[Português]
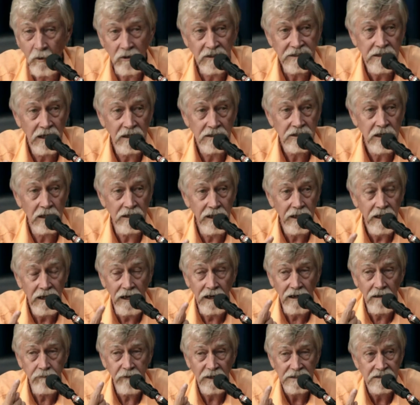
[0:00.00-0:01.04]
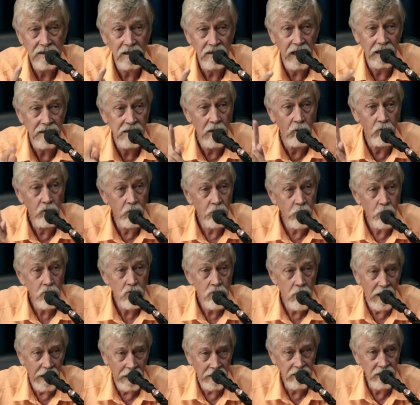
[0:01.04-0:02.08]
Ou seja, ele, ele vacinaria o
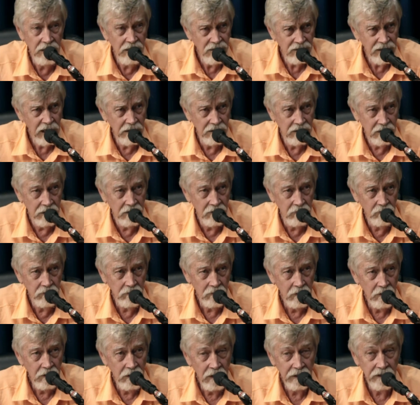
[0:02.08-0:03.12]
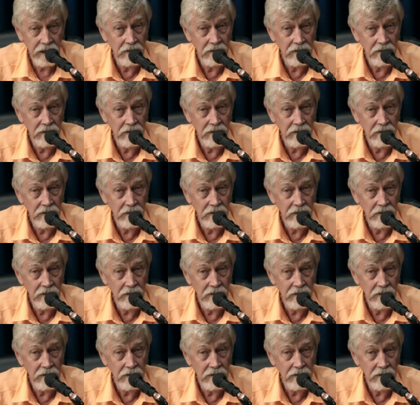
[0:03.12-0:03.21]
Uruguai inteirinho,